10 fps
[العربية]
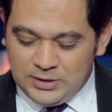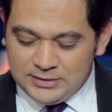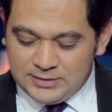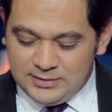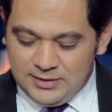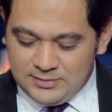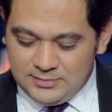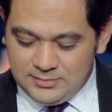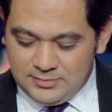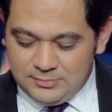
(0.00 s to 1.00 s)
حضرتك
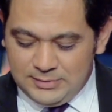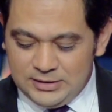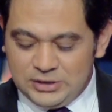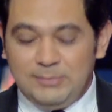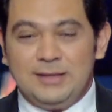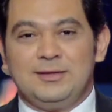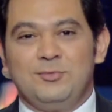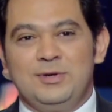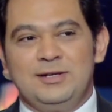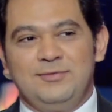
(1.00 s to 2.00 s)
ومعلش طبعا
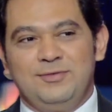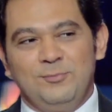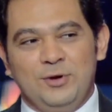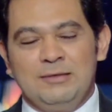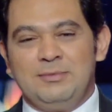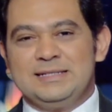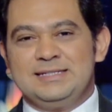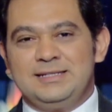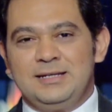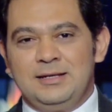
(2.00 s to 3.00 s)
طولنا في المكالمه
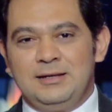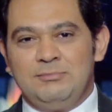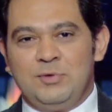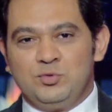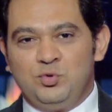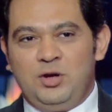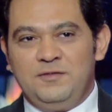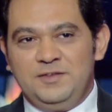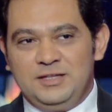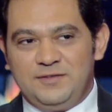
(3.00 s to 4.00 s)
بس الموضوع
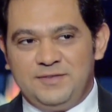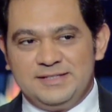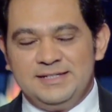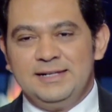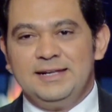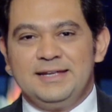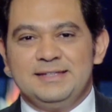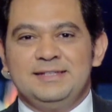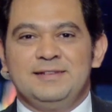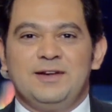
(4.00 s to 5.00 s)
فيه تفاصيل
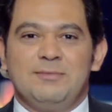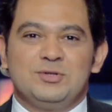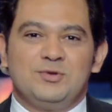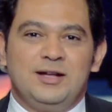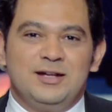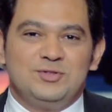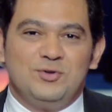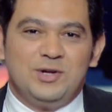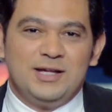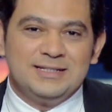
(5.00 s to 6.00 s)
كتير فانا بشكر حضرتك
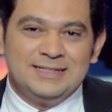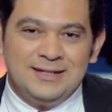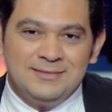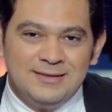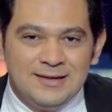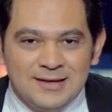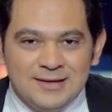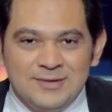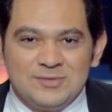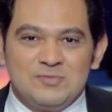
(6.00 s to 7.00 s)
شكرا جزيلا
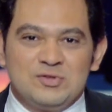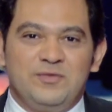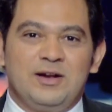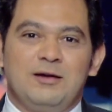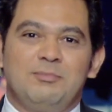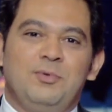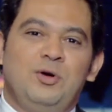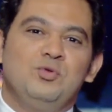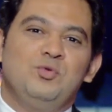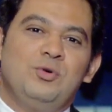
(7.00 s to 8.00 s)
استاذ مصطفى رجب
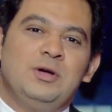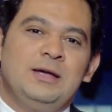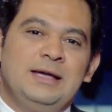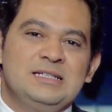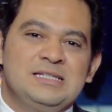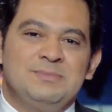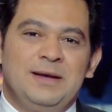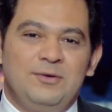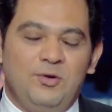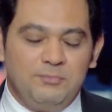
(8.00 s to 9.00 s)
عضو حزب
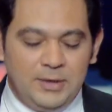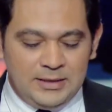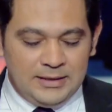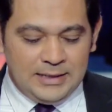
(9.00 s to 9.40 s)
العمال